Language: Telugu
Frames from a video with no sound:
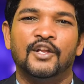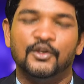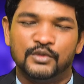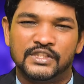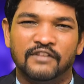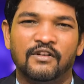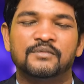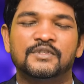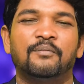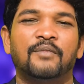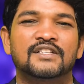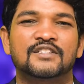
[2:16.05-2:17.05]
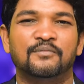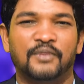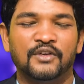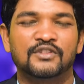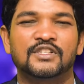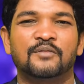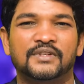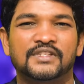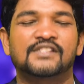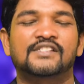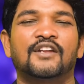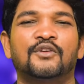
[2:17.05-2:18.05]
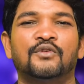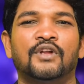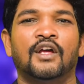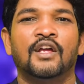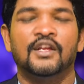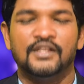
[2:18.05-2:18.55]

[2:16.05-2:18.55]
నువ్వు జవాబు చెప్పాల్సిన వచ్చిన ప్రతిసారి కూడా